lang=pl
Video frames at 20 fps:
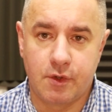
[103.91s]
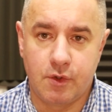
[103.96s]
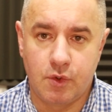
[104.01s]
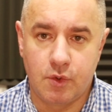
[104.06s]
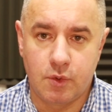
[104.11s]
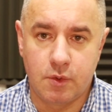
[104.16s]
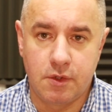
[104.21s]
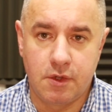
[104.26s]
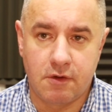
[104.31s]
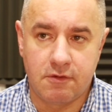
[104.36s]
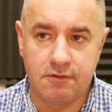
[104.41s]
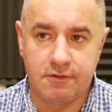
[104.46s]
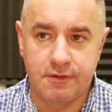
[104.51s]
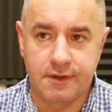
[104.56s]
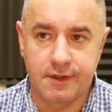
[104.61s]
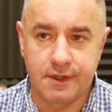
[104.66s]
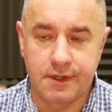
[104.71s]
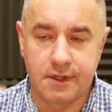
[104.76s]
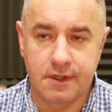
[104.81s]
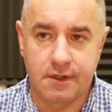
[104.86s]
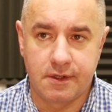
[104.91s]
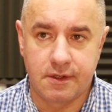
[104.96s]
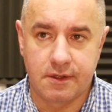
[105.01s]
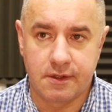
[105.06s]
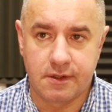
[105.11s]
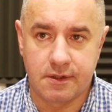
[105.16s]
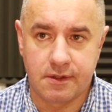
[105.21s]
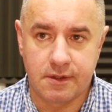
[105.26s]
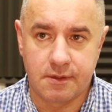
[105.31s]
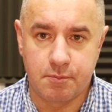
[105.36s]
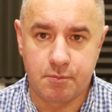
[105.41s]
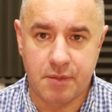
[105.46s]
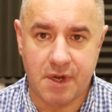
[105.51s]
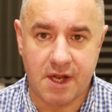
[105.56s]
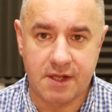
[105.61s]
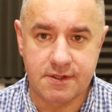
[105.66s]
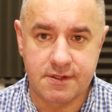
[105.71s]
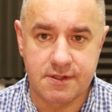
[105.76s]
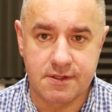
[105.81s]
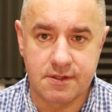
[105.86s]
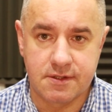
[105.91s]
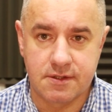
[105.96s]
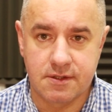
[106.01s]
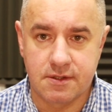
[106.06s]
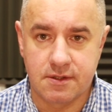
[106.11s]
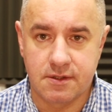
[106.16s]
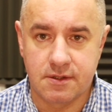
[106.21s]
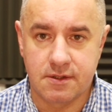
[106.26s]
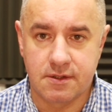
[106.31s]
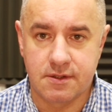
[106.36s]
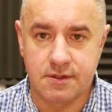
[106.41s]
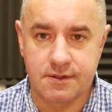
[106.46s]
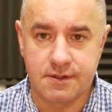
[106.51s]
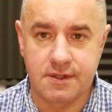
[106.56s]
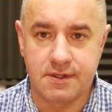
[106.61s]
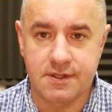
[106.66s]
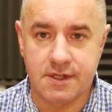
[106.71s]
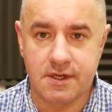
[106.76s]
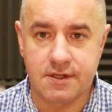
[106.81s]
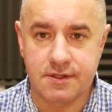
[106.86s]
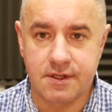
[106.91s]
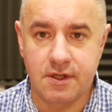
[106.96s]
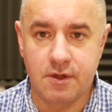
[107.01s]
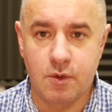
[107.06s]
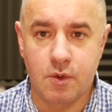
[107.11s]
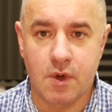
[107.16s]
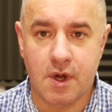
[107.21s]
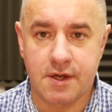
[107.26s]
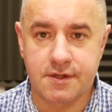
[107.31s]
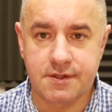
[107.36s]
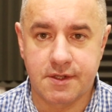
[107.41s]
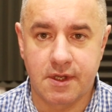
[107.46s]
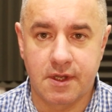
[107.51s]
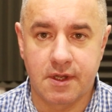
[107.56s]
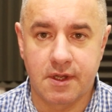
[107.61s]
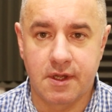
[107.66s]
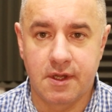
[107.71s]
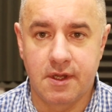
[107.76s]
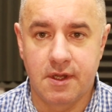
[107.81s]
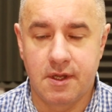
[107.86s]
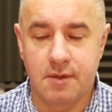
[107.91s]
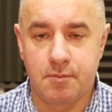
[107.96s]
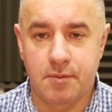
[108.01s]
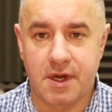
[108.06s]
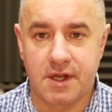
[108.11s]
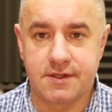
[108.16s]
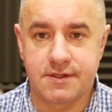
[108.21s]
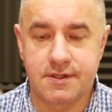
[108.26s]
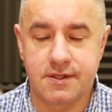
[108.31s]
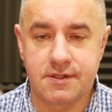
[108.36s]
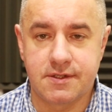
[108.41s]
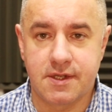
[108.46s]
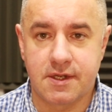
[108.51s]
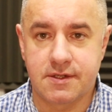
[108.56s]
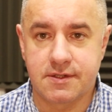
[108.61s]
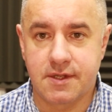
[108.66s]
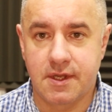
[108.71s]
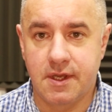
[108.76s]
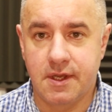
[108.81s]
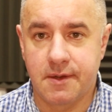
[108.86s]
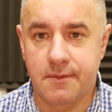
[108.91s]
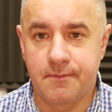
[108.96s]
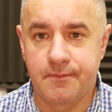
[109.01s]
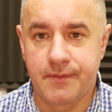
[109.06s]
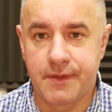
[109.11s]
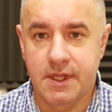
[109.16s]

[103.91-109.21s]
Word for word: ludowych prac syncerskich, góralskich, prac syncerskich.